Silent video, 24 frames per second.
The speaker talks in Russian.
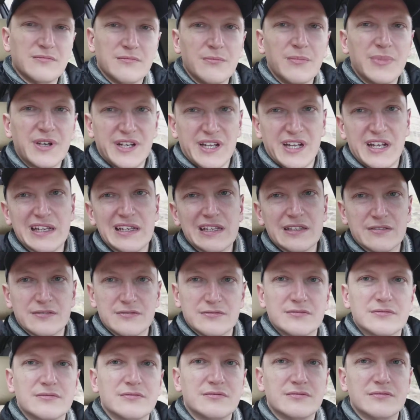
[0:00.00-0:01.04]
барахлит.
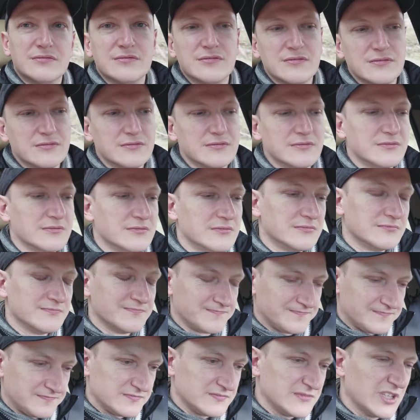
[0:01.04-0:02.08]

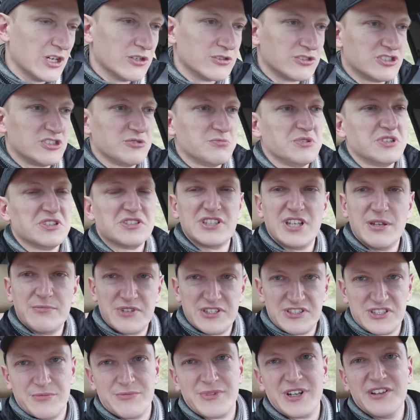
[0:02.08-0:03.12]
Я уже теперь сам
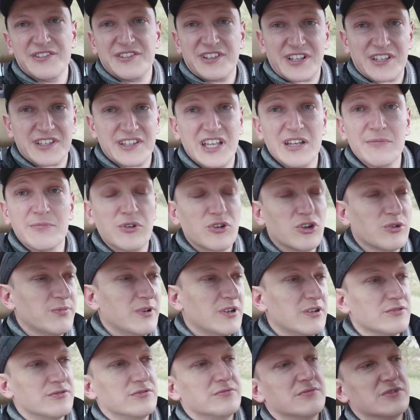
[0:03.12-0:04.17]
разобрался. Когда я
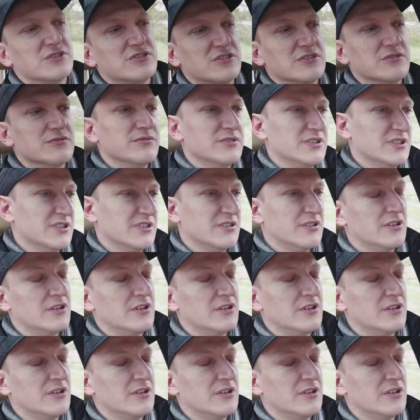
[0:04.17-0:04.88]
покупал эту машину, я